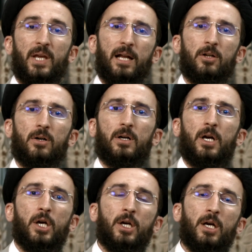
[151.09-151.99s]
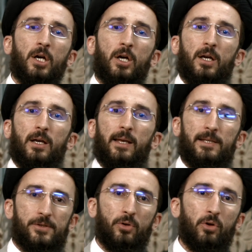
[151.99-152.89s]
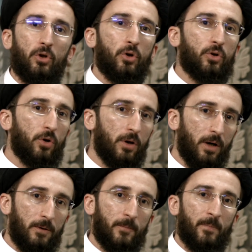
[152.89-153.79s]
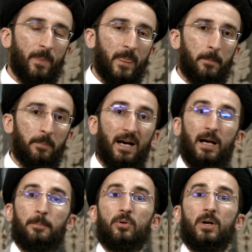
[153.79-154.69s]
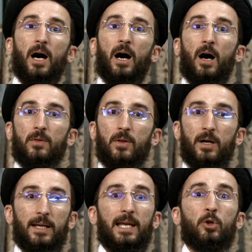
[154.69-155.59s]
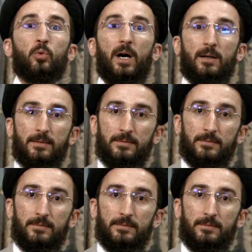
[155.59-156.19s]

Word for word: Alors, est-ce que le Coran, par rapport à Allah, est loin